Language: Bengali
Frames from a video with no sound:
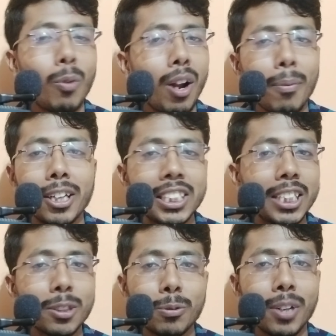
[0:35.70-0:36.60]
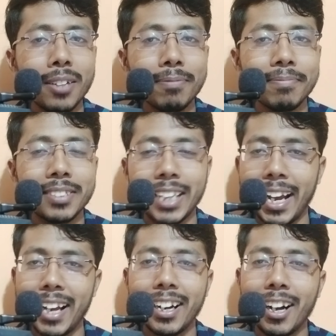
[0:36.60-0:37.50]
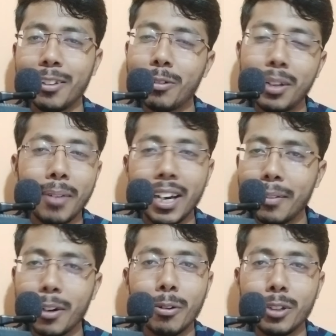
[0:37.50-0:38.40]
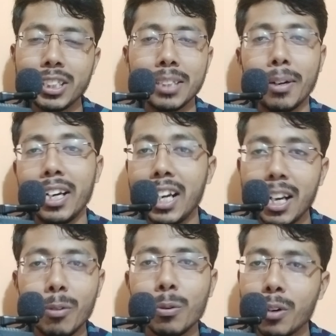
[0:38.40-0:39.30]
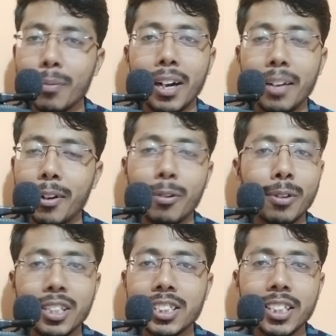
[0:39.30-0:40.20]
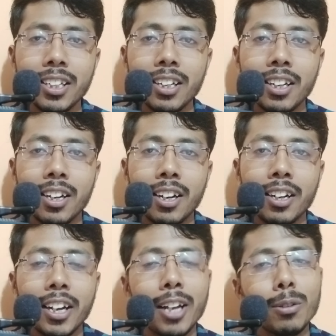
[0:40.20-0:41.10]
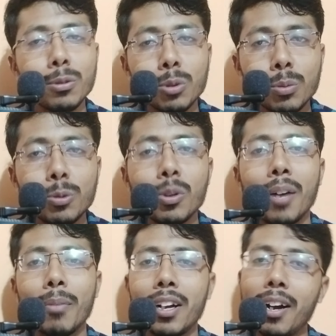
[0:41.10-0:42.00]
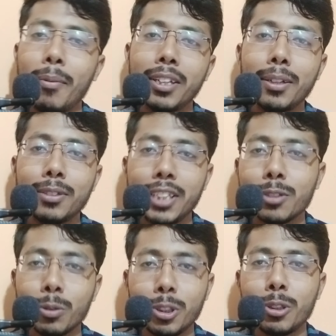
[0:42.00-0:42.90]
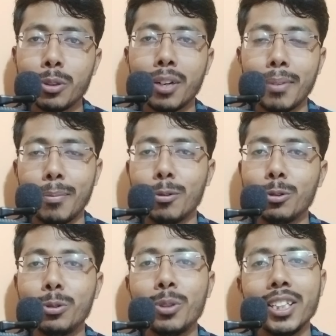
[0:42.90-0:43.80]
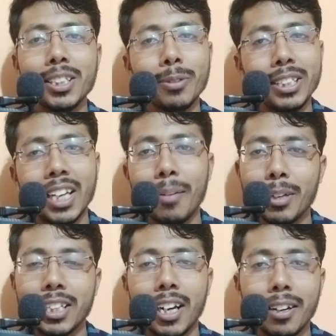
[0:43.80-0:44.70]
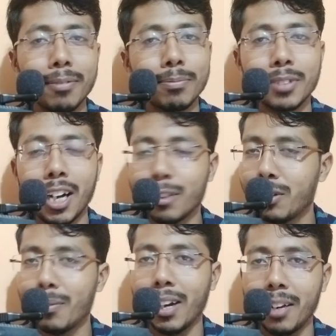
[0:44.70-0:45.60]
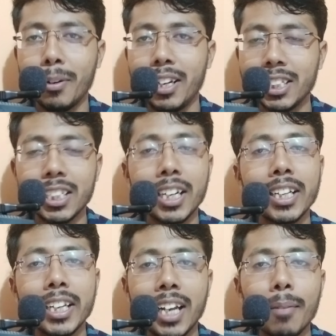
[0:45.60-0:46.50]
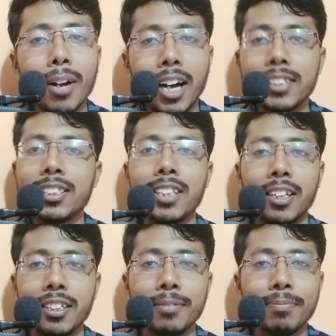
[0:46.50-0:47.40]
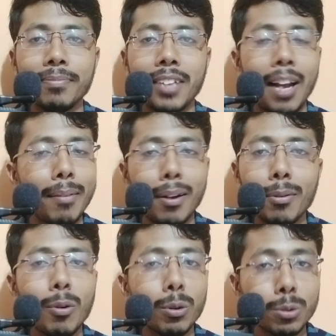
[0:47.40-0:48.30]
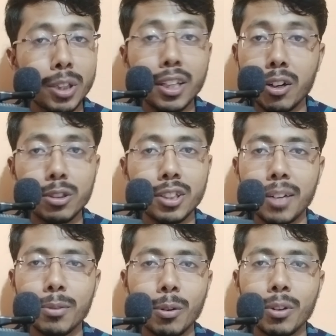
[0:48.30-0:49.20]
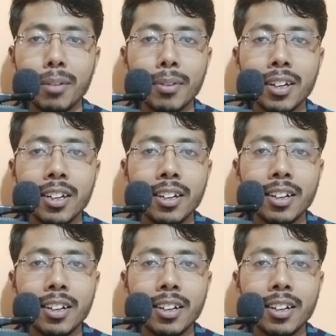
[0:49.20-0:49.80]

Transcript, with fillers: পড়া পারছি না স্কুলে স্যার কান ধরে বাইরে বার করে দিচ্ছে বা নীল ডাউন করে বাইরে বার করে দিচ্ছে কিন্তু তবুও আমরা আমাদের যে সতীর্থরা বা বন্ধুরা যে ওই টাইমে যারা কান ধরে বাইরে বেরিয়ে যায় তাদেরকে দেখে আমরা হাসতে থাকি একবার ভাবো কতটাই নির্লজ্জ ছিলাম তখন আমরা